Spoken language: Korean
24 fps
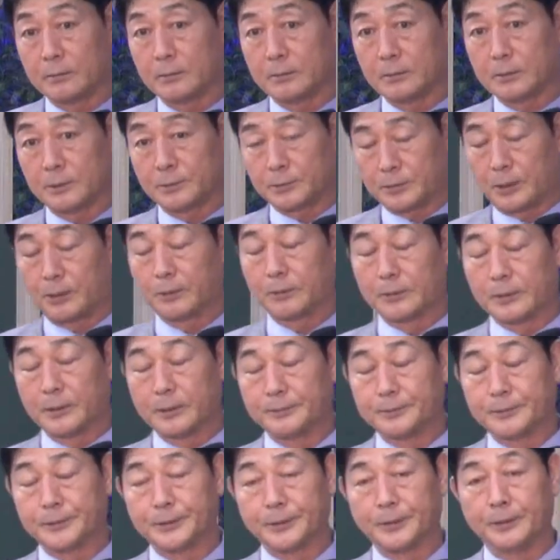14억이
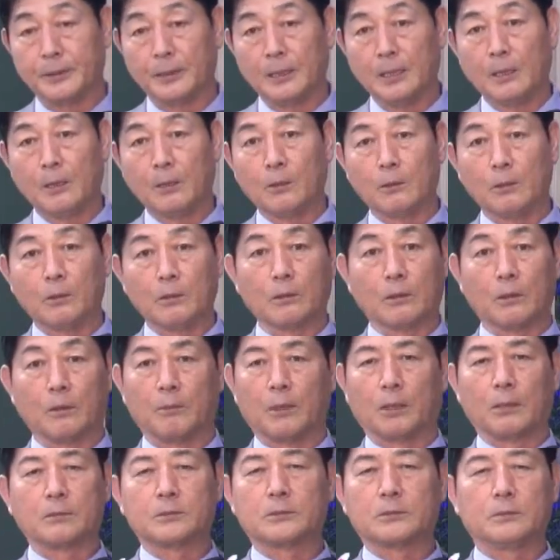넘지요. 그러니까
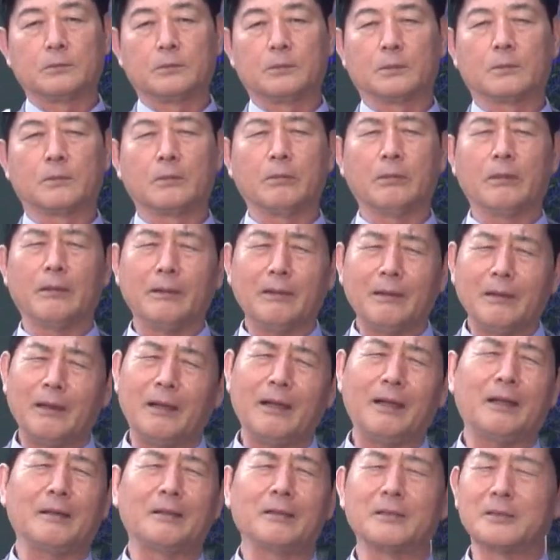막
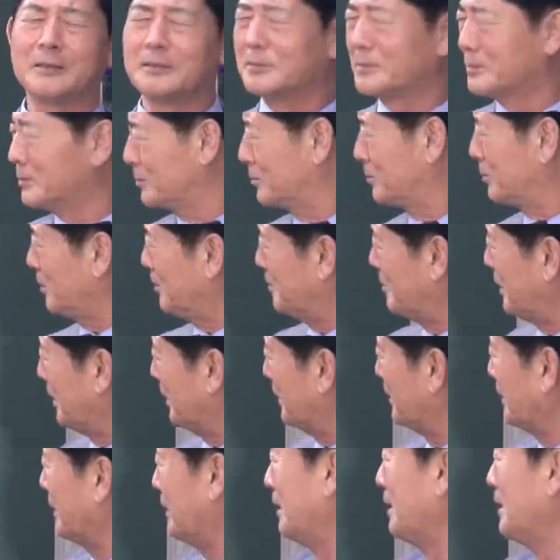형님 그
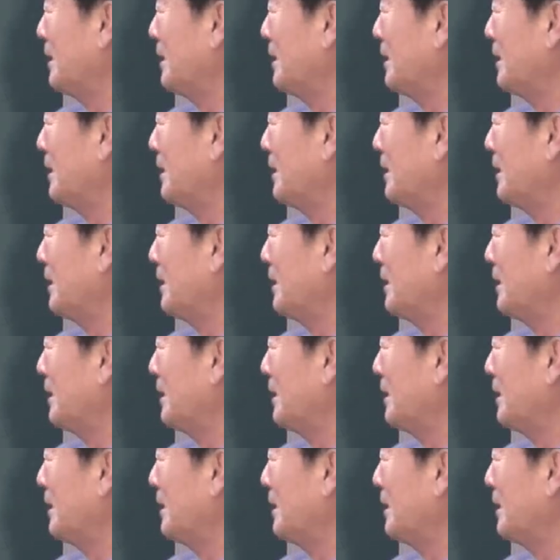조그마한데